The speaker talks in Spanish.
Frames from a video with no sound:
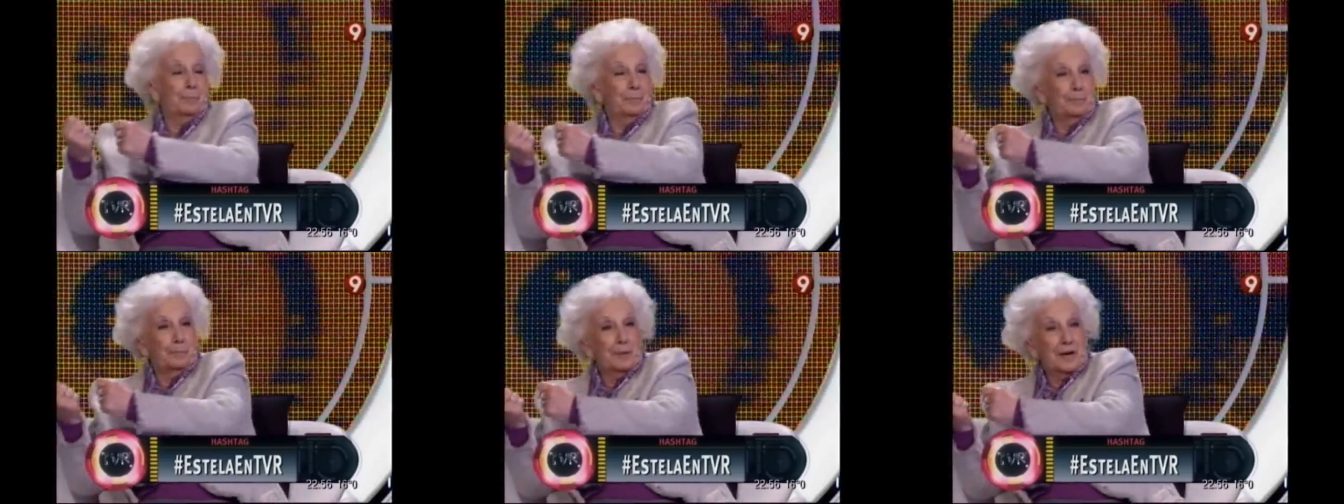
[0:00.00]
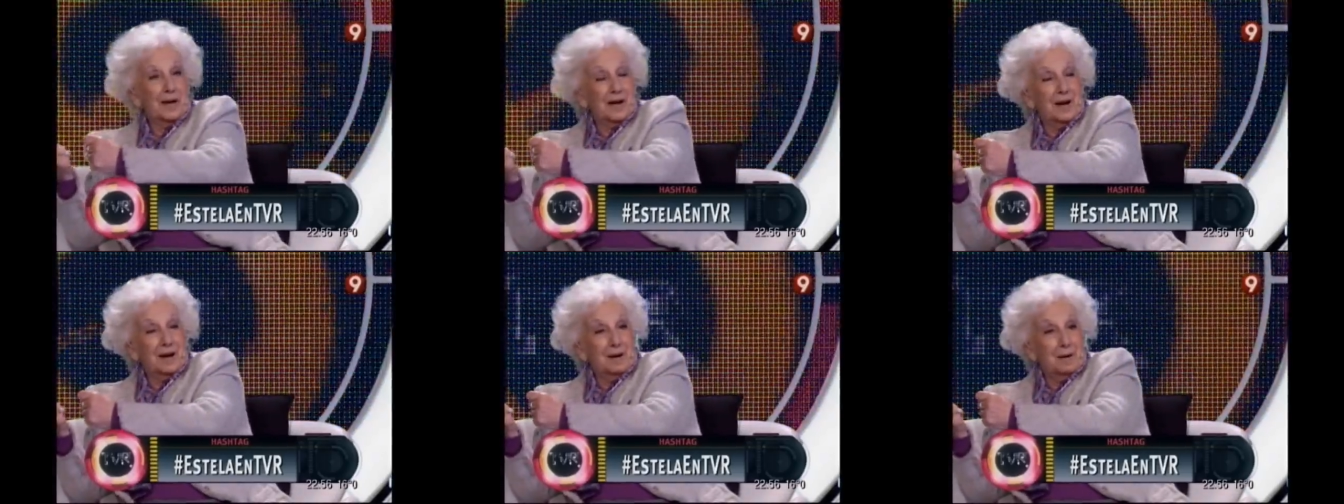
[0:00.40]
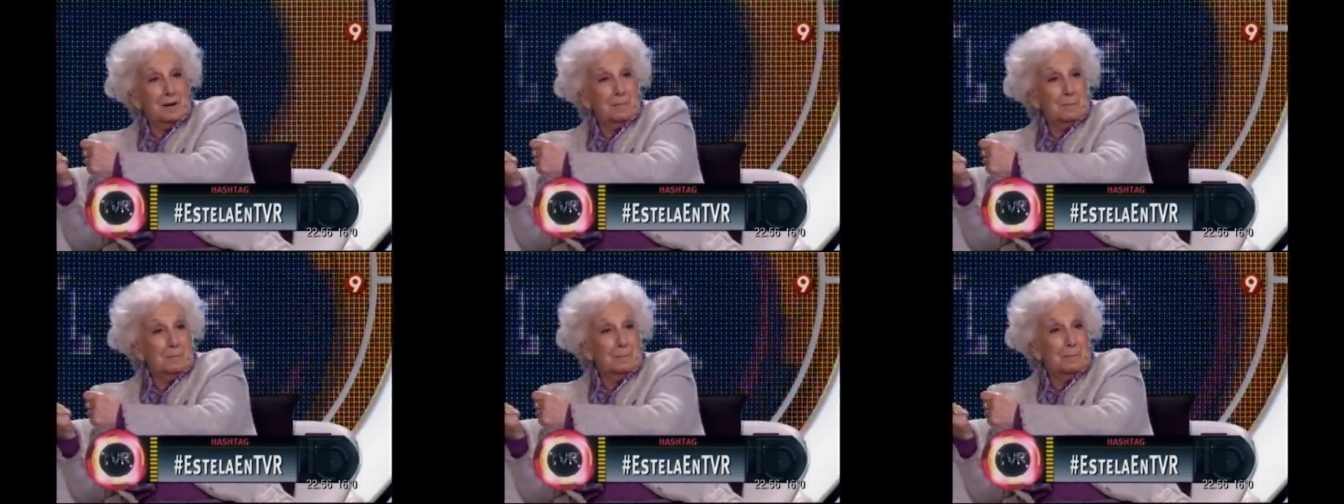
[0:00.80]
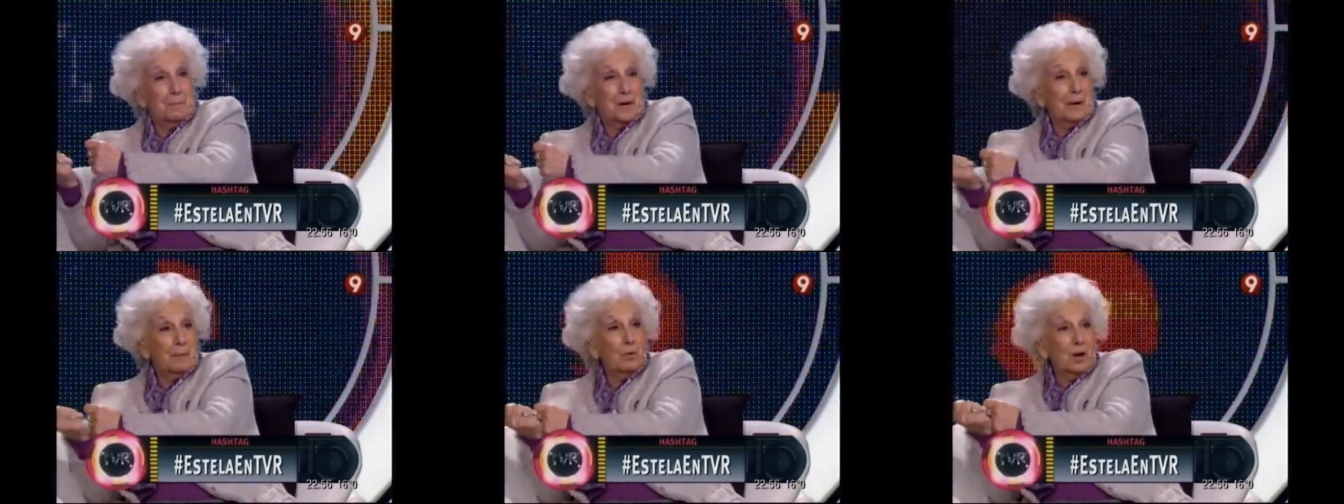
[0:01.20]
para,
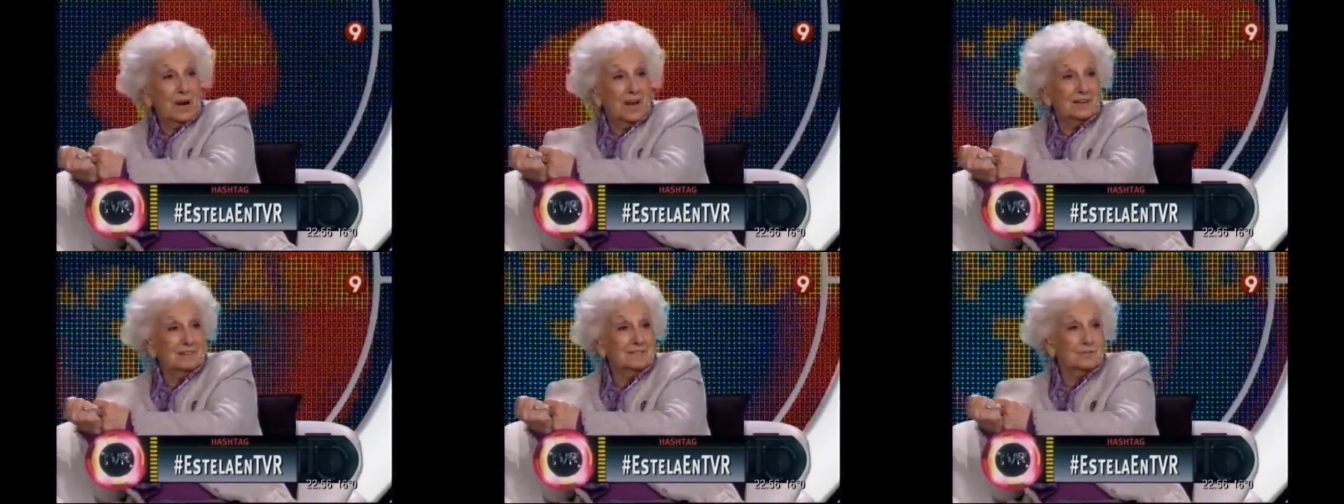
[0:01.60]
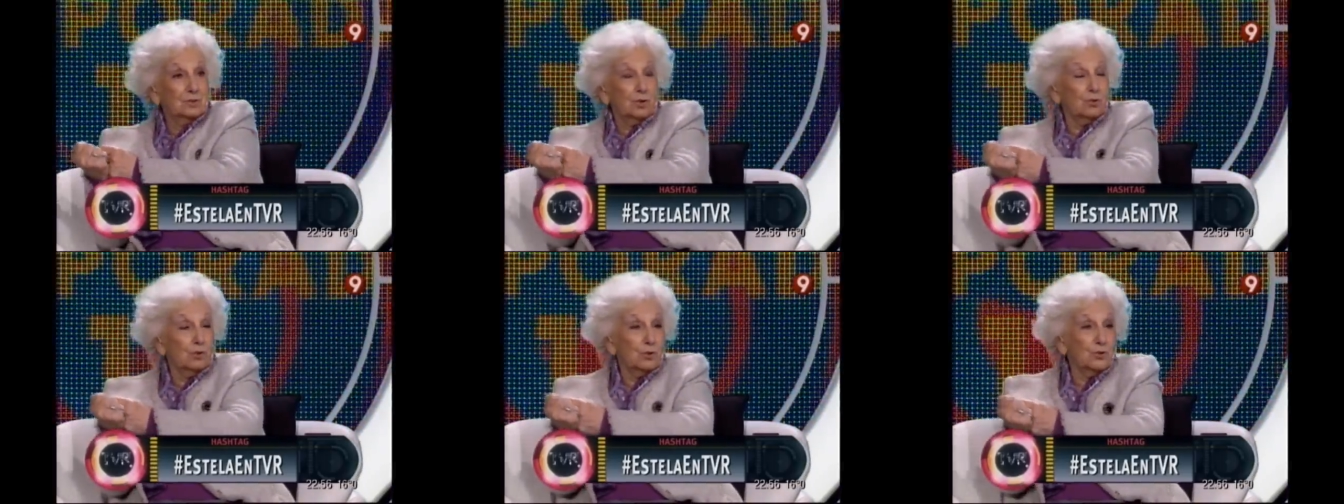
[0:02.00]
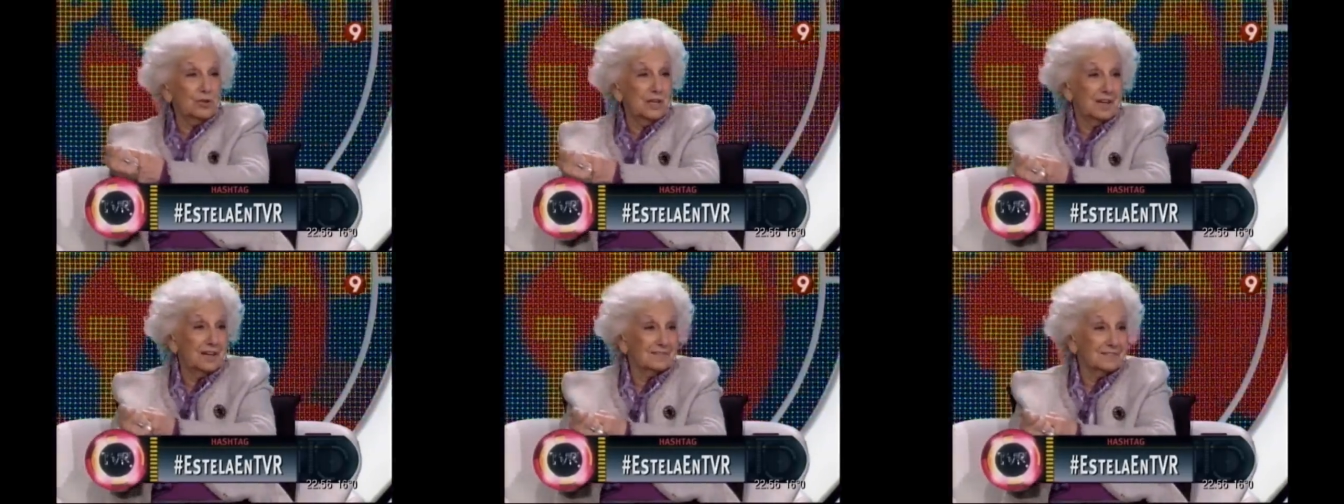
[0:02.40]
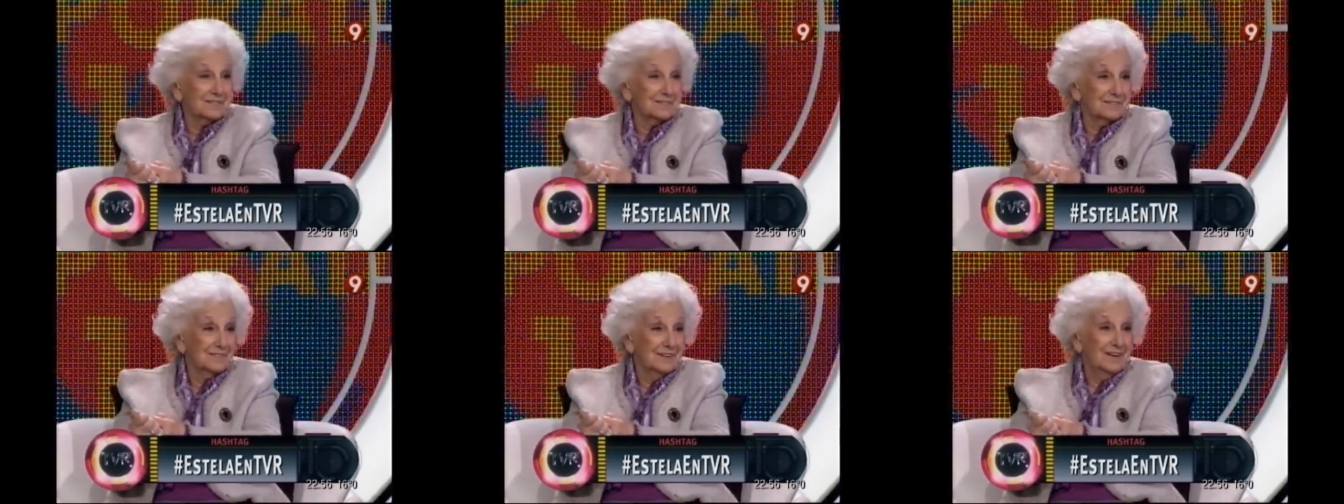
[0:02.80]
para abuelas todos los días
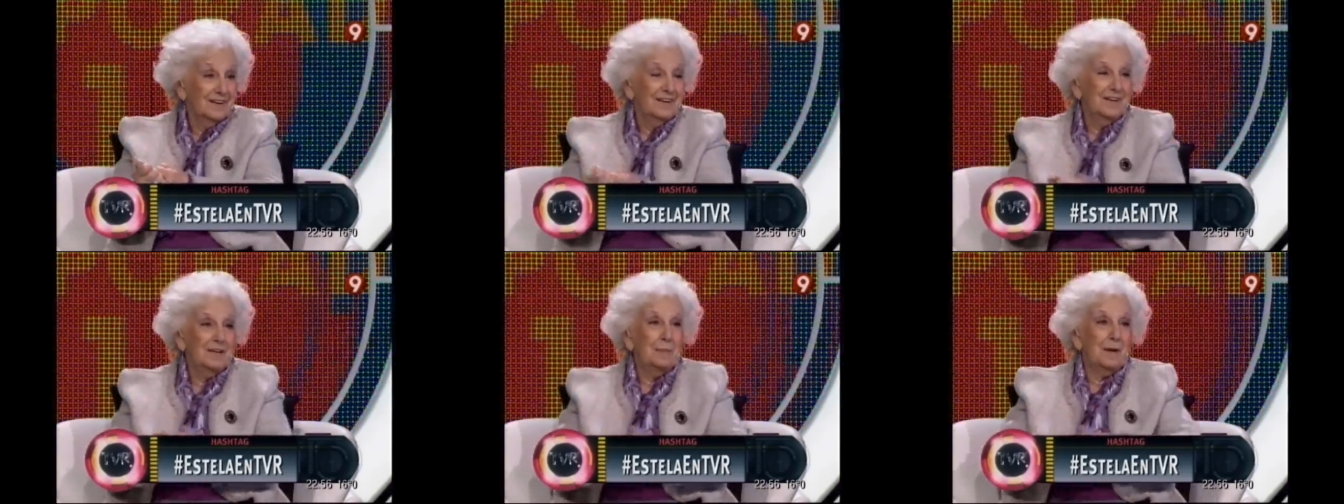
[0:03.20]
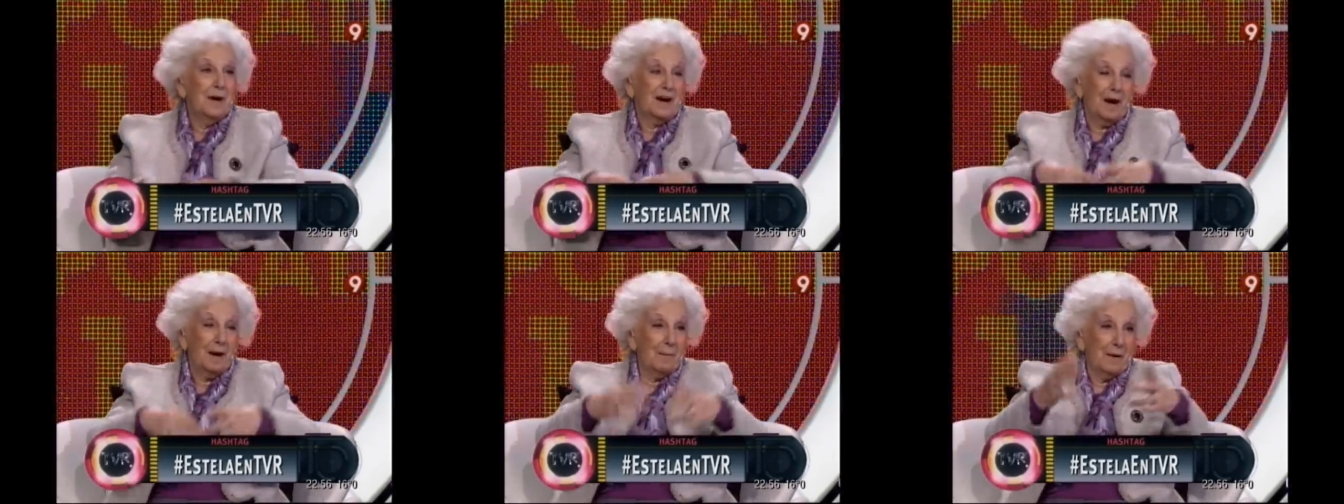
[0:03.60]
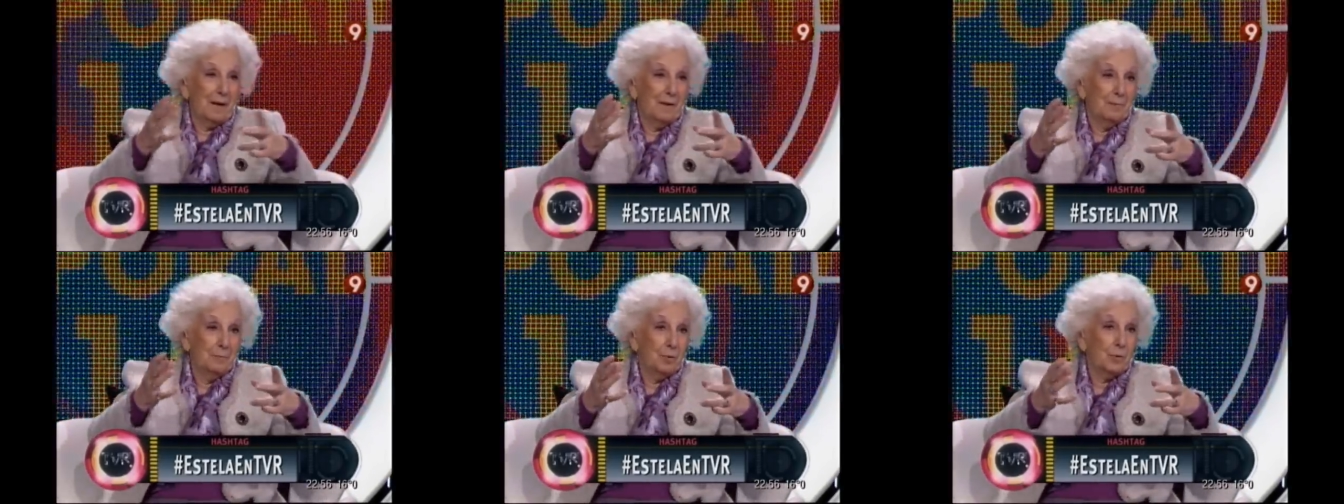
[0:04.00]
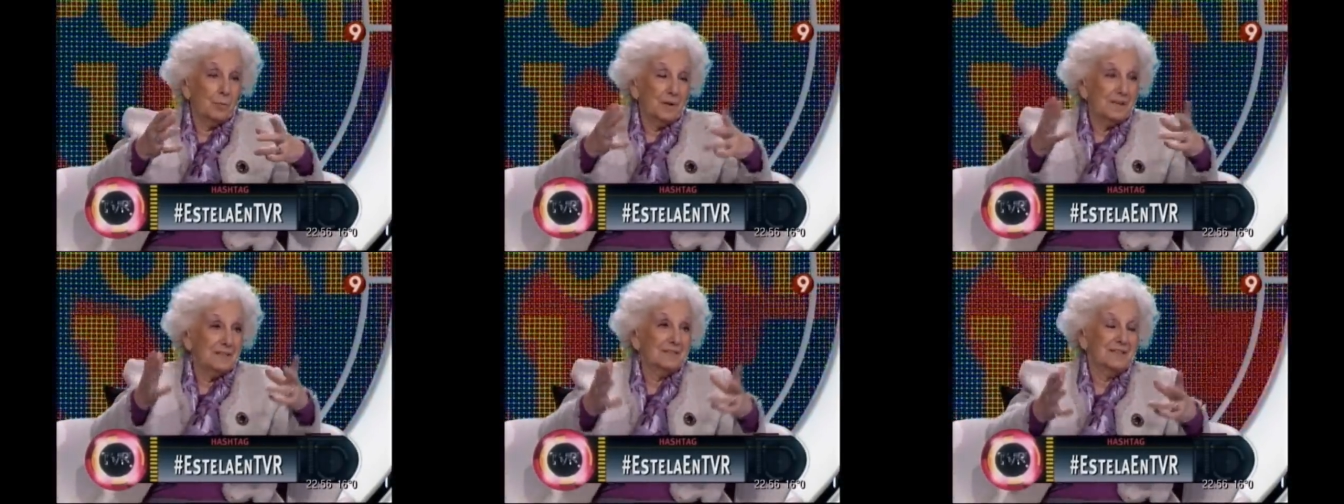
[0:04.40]
y viajaba por
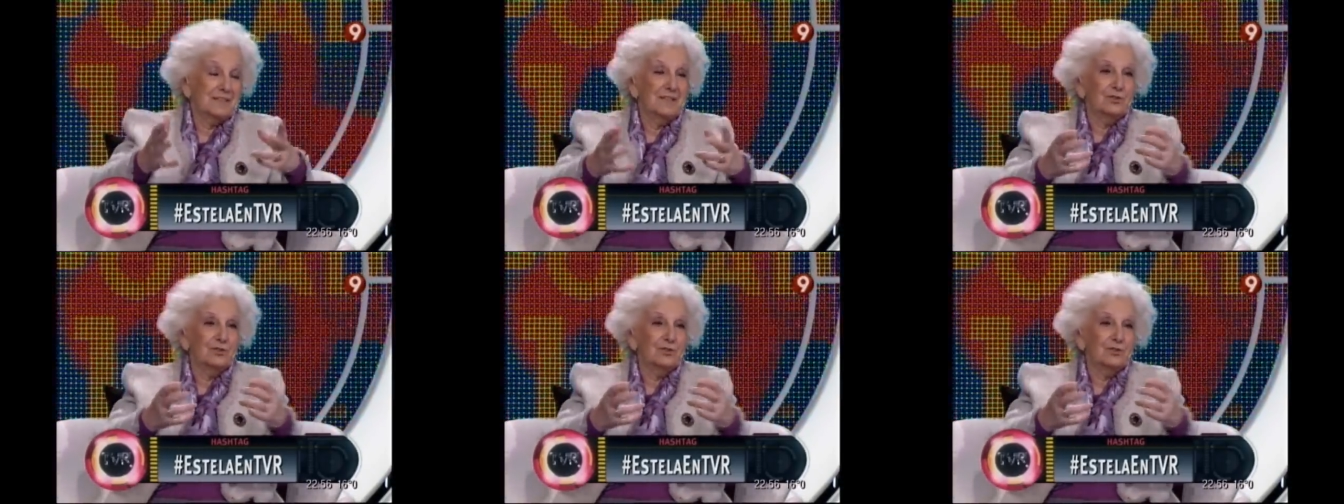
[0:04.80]
meses.